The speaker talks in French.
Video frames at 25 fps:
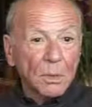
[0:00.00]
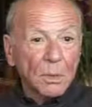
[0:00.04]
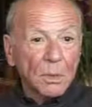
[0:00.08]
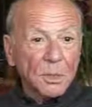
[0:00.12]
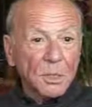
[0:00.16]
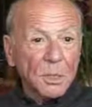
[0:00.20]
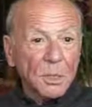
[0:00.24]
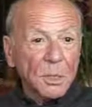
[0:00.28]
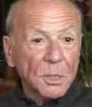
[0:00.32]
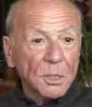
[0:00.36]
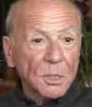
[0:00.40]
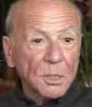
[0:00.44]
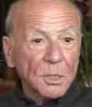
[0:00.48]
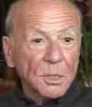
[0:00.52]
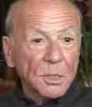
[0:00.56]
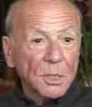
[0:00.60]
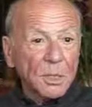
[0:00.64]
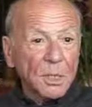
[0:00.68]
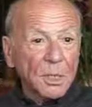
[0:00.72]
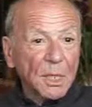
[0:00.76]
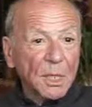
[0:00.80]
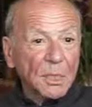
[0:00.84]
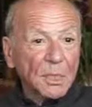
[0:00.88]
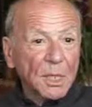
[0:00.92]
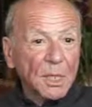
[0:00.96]
historique
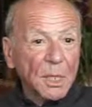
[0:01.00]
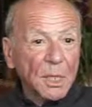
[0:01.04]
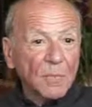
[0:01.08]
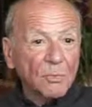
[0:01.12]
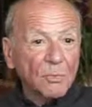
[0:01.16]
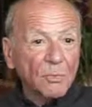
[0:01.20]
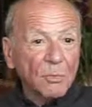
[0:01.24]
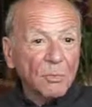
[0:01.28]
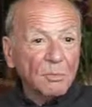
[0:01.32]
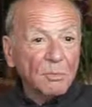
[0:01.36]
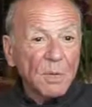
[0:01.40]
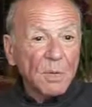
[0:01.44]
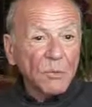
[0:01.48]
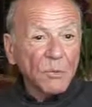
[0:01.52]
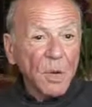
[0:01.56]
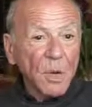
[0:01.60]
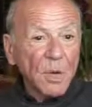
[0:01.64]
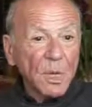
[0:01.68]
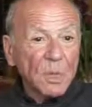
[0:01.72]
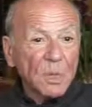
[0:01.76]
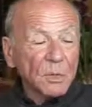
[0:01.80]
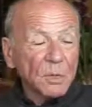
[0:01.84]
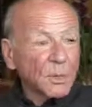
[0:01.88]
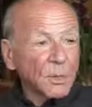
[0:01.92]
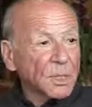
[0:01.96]
ça, ça n'est plus de
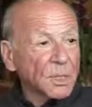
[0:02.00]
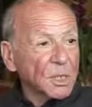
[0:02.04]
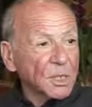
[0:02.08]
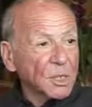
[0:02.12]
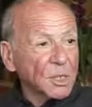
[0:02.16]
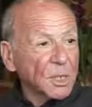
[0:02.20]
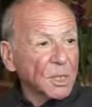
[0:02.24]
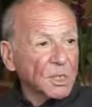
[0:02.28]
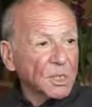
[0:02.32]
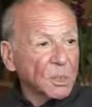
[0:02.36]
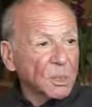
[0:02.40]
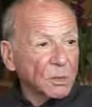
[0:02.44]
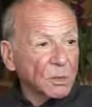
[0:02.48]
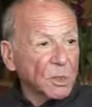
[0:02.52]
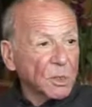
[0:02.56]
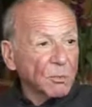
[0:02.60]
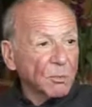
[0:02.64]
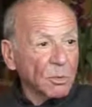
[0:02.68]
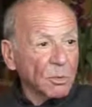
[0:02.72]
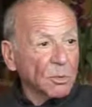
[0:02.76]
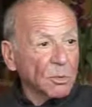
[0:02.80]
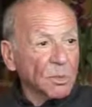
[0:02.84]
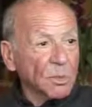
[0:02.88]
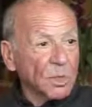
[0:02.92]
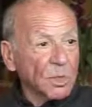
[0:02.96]
mémoire qui doit s'agir, c'est
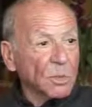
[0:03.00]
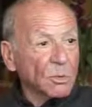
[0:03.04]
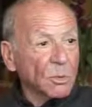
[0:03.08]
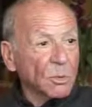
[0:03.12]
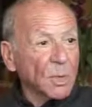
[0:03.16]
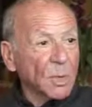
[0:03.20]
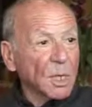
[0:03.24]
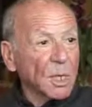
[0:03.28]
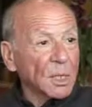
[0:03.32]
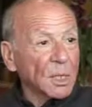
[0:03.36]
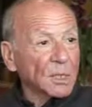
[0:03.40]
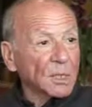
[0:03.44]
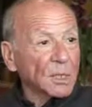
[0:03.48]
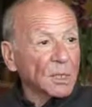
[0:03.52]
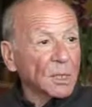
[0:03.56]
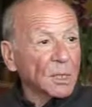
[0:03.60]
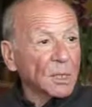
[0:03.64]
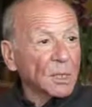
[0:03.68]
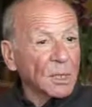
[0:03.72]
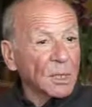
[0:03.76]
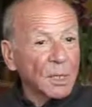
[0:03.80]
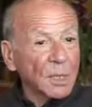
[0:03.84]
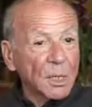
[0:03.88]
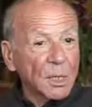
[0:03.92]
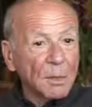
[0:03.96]
simplement d'histoire.
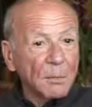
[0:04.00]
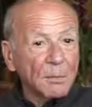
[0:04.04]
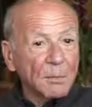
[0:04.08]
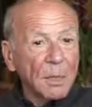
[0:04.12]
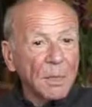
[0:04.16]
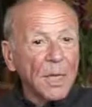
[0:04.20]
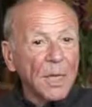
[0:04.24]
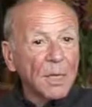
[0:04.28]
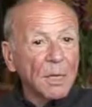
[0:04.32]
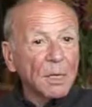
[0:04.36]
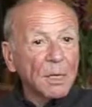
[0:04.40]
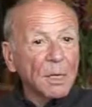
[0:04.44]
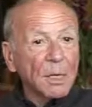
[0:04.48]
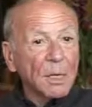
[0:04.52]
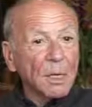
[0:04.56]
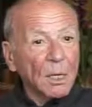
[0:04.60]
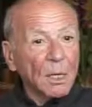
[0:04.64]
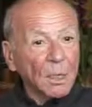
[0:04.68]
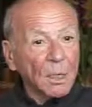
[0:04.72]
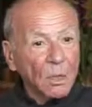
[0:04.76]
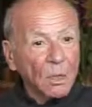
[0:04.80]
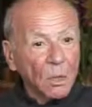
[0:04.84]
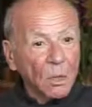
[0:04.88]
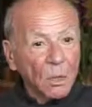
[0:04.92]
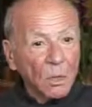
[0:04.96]
Mais
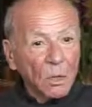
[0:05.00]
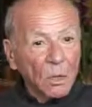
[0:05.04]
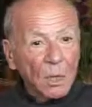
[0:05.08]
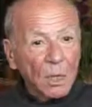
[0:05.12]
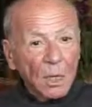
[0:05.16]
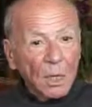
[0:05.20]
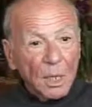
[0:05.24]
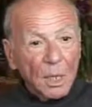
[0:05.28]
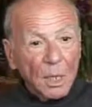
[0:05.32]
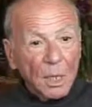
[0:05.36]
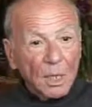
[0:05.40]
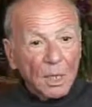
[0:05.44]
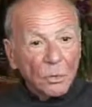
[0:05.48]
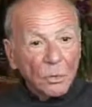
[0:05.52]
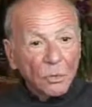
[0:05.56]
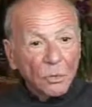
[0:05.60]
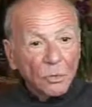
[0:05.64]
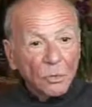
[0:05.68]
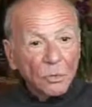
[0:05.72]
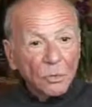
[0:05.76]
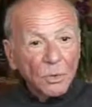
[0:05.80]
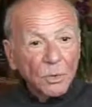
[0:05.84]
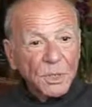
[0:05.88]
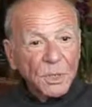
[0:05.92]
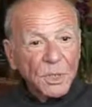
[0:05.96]

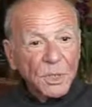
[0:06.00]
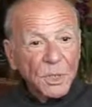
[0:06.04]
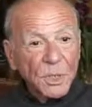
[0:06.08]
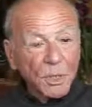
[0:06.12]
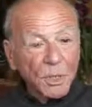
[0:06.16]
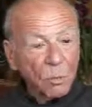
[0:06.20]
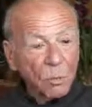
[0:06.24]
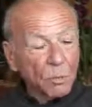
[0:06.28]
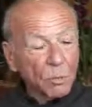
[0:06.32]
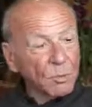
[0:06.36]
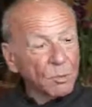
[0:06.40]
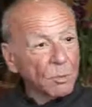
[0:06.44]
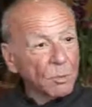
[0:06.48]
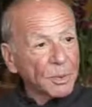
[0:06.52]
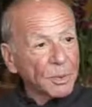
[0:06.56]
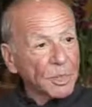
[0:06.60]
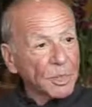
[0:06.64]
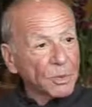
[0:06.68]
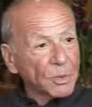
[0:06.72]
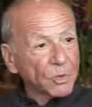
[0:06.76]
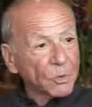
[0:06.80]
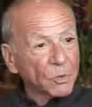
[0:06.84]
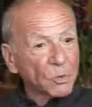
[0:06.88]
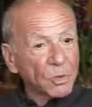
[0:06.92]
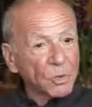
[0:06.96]
tous ces groupes de
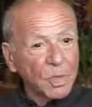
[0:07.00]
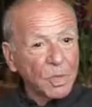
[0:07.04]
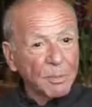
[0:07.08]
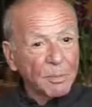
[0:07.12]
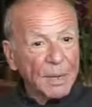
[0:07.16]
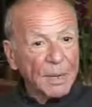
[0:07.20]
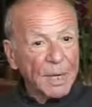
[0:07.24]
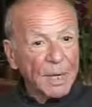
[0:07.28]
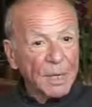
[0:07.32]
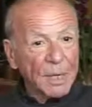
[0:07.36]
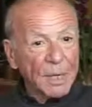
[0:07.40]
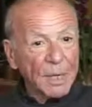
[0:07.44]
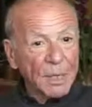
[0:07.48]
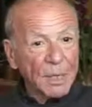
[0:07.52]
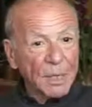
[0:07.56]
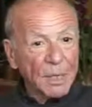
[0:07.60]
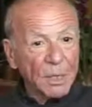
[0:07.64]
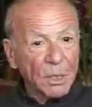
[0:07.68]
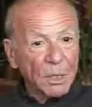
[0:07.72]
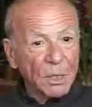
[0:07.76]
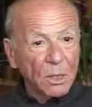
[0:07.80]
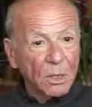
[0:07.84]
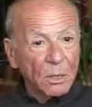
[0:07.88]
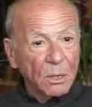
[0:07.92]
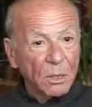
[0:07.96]
pression dont j'ai parlé
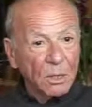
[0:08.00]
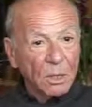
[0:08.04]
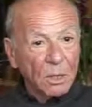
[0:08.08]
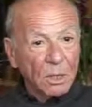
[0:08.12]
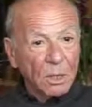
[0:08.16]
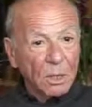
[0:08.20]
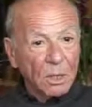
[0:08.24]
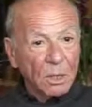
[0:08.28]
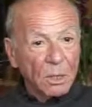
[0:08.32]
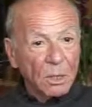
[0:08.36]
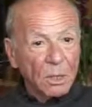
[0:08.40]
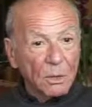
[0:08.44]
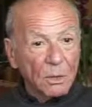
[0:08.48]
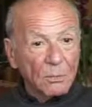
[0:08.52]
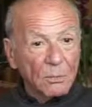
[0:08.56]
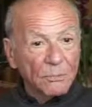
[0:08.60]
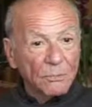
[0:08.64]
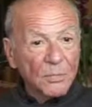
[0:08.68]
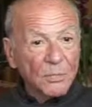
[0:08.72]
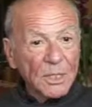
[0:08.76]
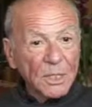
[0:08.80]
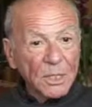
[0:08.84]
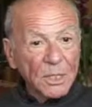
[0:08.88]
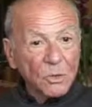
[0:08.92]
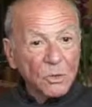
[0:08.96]

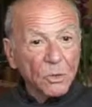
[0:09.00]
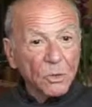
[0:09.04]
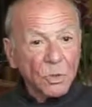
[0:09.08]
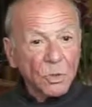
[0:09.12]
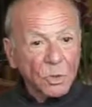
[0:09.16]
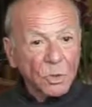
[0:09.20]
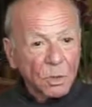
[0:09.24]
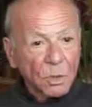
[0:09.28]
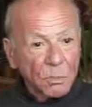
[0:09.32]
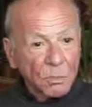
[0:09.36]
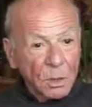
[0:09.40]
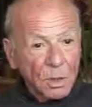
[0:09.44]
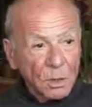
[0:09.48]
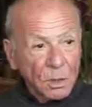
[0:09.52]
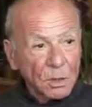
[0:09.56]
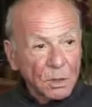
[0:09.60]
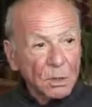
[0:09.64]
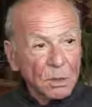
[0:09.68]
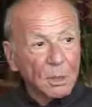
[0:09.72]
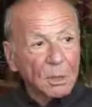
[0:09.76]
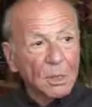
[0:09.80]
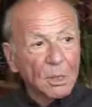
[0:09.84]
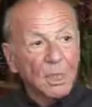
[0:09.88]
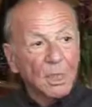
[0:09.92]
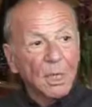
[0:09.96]
visent justement
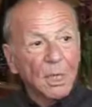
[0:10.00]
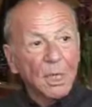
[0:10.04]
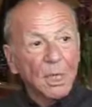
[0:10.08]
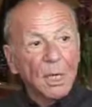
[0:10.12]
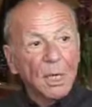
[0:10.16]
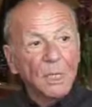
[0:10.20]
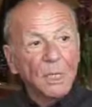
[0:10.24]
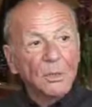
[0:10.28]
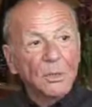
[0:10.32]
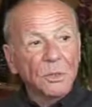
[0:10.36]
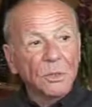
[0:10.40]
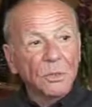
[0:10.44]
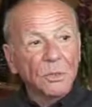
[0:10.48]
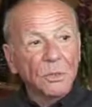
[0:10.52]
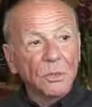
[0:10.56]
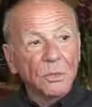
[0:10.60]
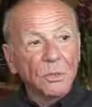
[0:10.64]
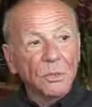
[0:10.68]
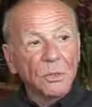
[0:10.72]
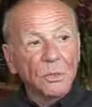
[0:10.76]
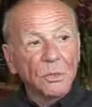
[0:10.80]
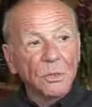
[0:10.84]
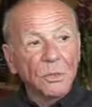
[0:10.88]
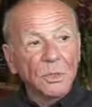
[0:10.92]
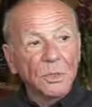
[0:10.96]
à ce
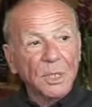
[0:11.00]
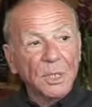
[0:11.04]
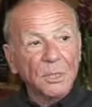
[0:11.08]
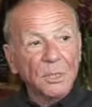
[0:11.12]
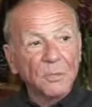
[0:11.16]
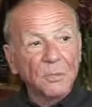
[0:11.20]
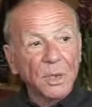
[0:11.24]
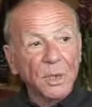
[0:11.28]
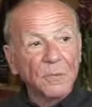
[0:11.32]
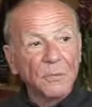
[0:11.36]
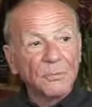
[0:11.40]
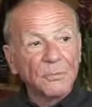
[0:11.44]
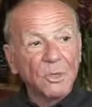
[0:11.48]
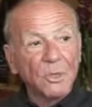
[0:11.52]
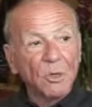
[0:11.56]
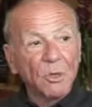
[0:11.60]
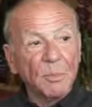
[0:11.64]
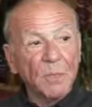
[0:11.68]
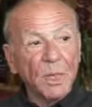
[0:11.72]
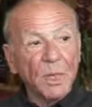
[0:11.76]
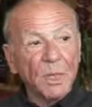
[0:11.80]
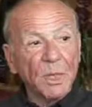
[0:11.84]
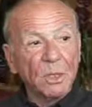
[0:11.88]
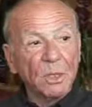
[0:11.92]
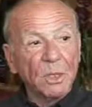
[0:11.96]
que ça soit un
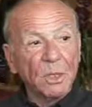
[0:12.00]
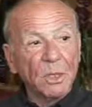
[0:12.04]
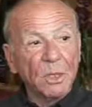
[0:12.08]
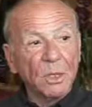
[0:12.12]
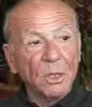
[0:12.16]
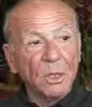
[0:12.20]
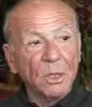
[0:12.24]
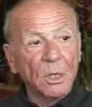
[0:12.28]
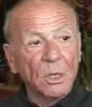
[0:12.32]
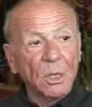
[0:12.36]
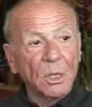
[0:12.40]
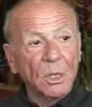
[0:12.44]
phénomène euh,